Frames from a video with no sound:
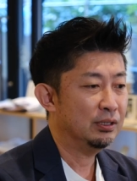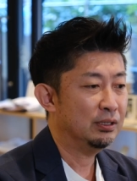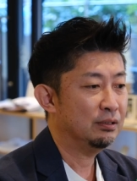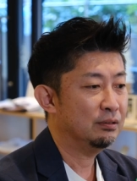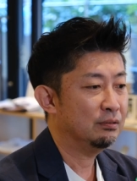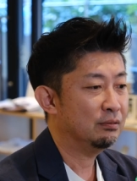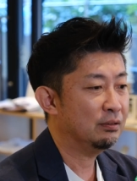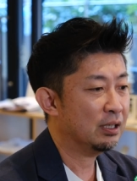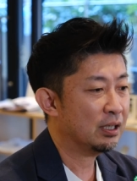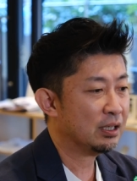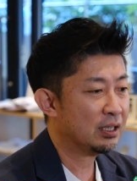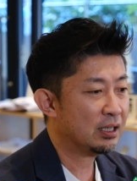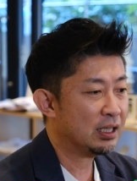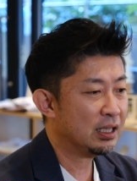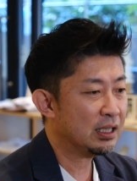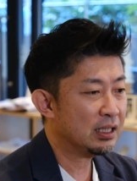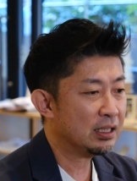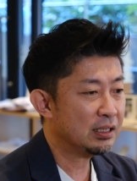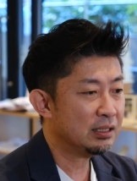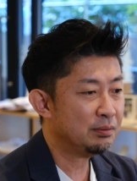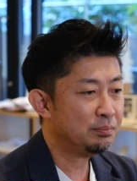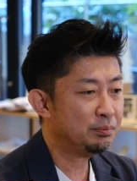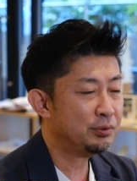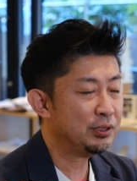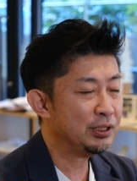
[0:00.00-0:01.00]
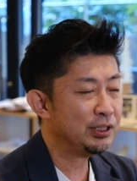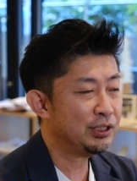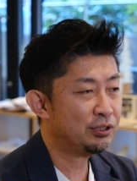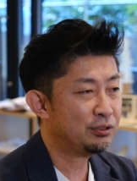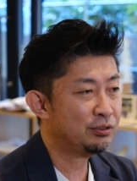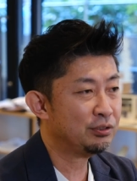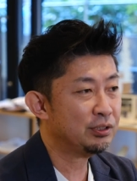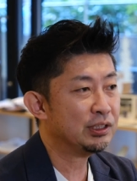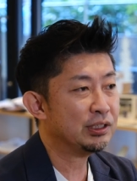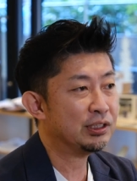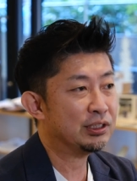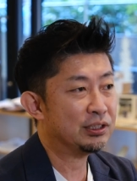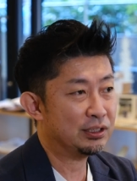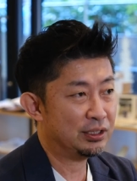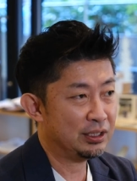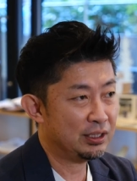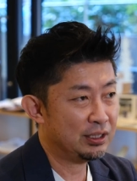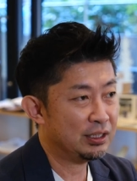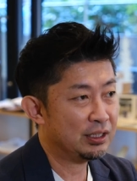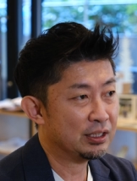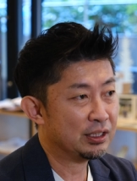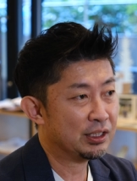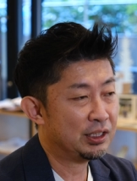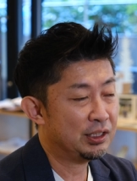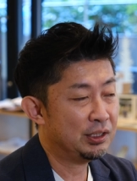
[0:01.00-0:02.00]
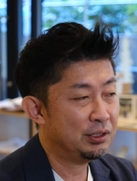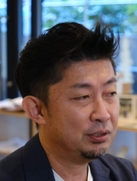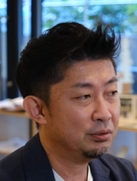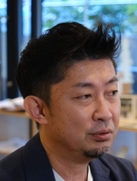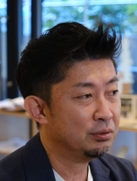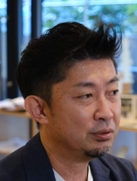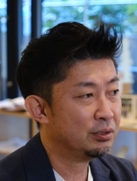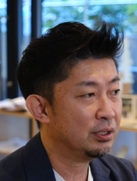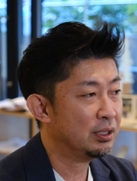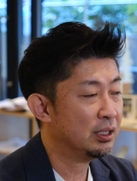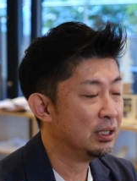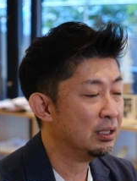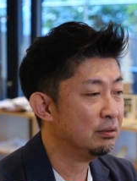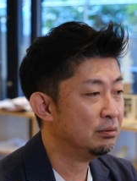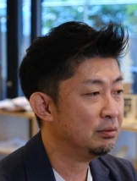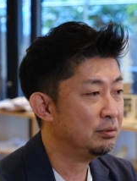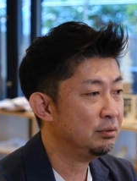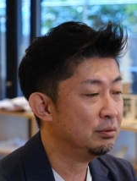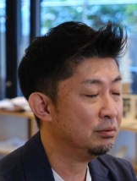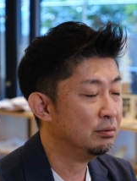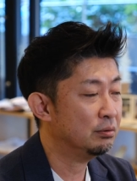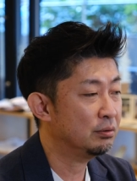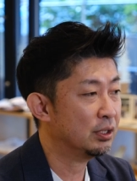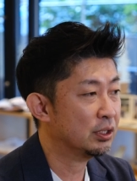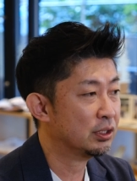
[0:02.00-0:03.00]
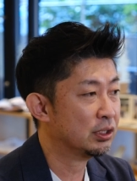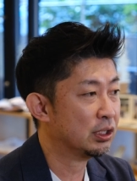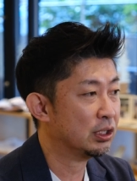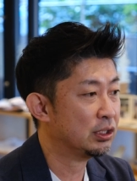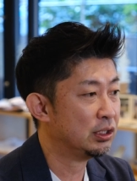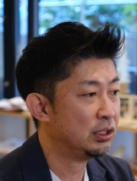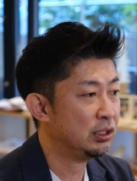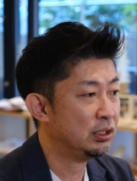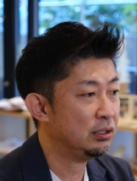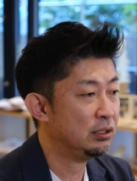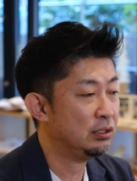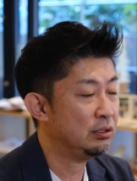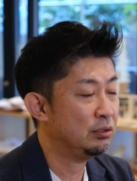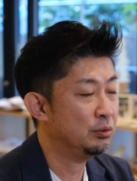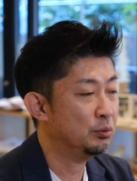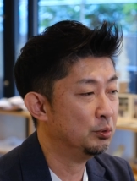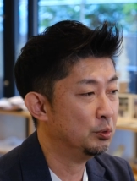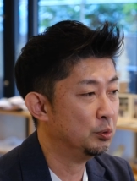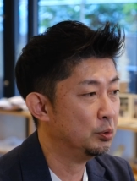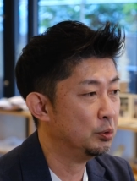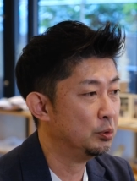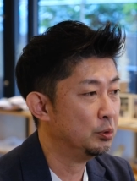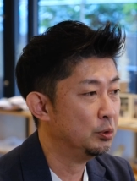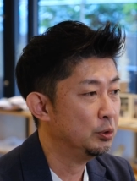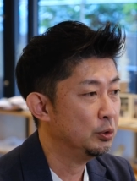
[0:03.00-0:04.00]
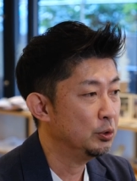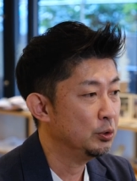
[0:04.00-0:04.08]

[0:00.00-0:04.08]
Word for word: 若ぶりすぎて気をてらうような写真を